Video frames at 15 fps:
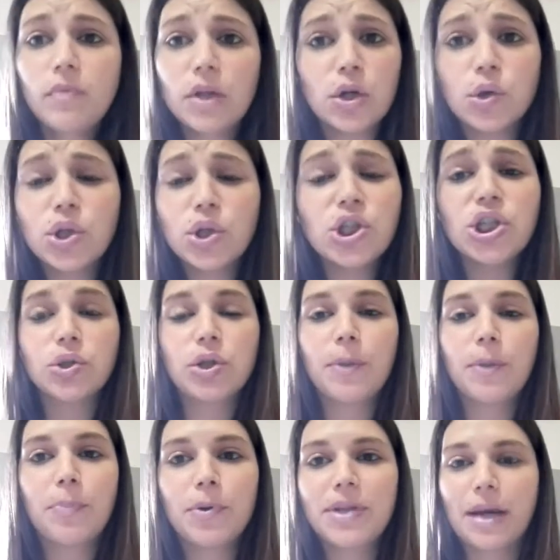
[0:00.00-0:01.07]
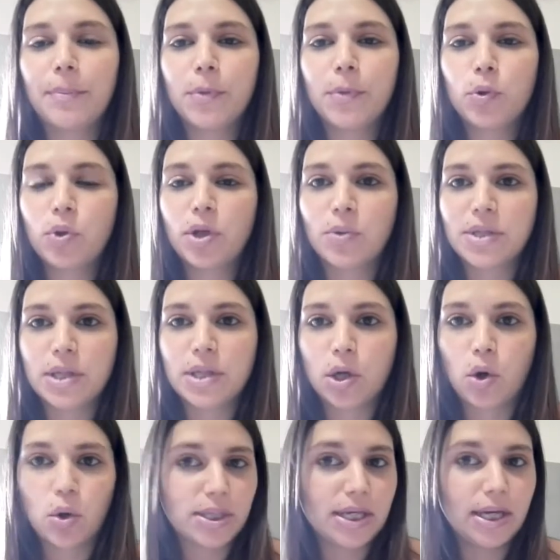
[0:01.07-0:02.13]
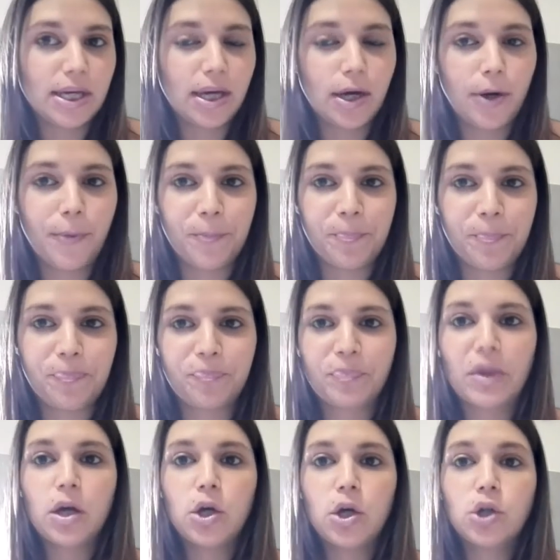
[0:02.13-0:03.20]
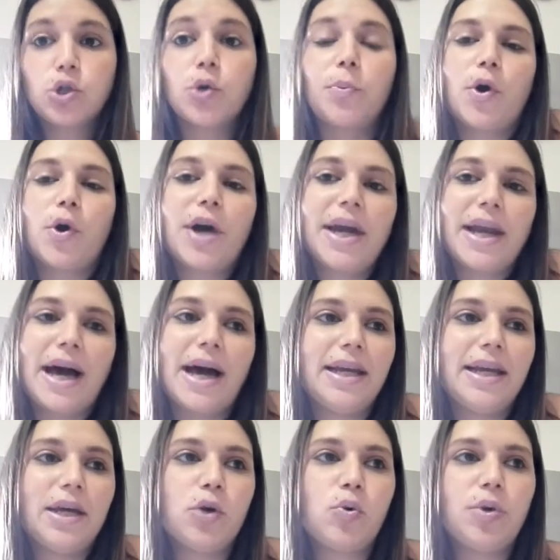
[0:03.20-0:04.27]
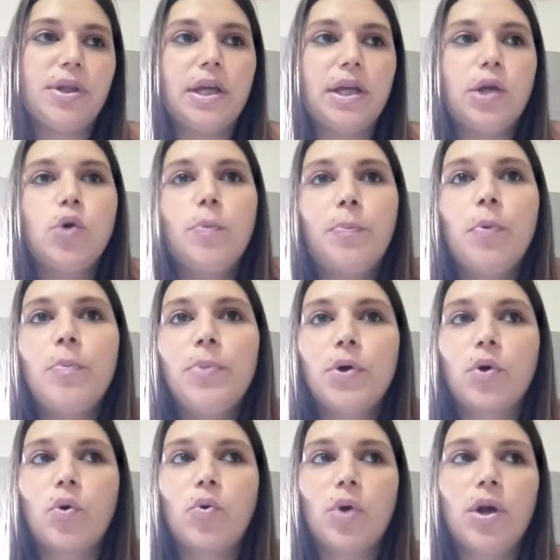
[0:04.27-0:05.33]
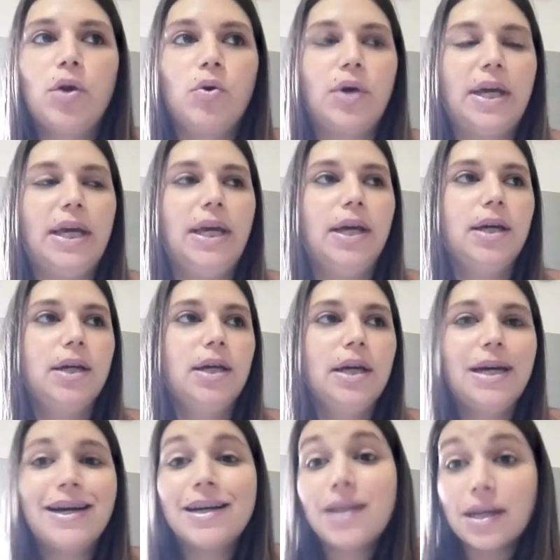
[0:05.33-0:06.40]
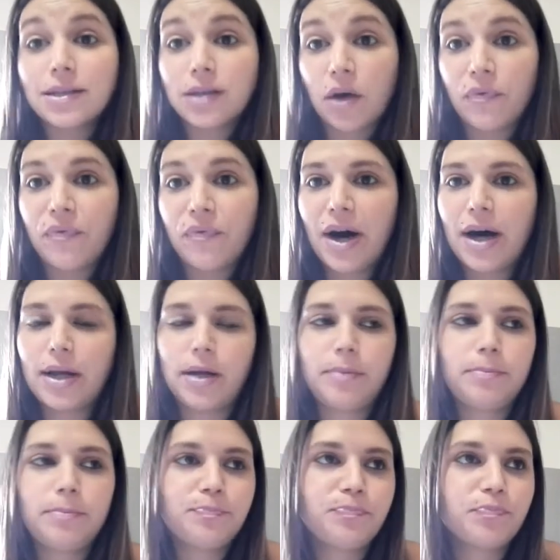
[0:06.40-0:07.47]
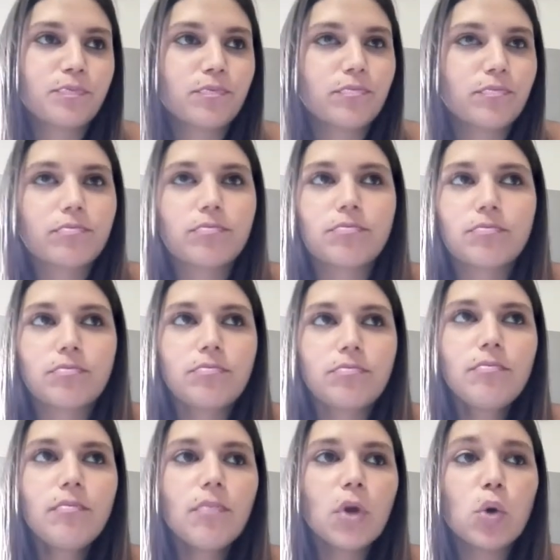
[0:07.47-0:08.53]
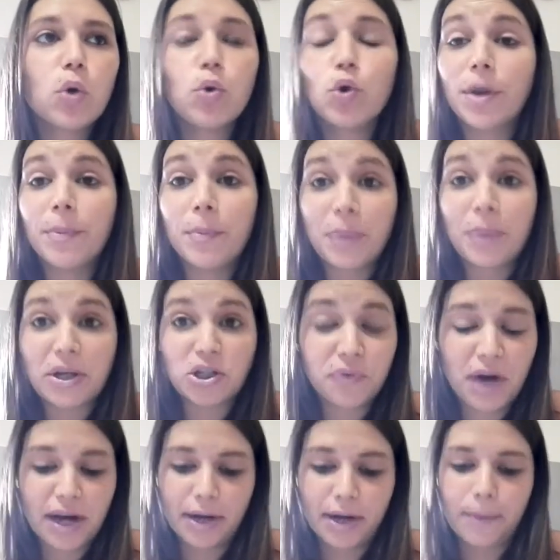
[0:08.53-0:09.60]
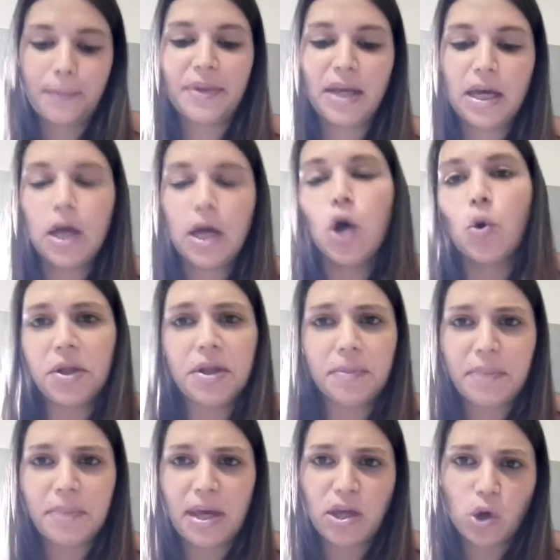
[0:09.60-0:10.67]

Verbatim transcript: ho deciso di portarmi tutte queste cose um, sul mio canale, quindi io pubblico quello che riesco a fare, quello che mi piace fare quindi i miei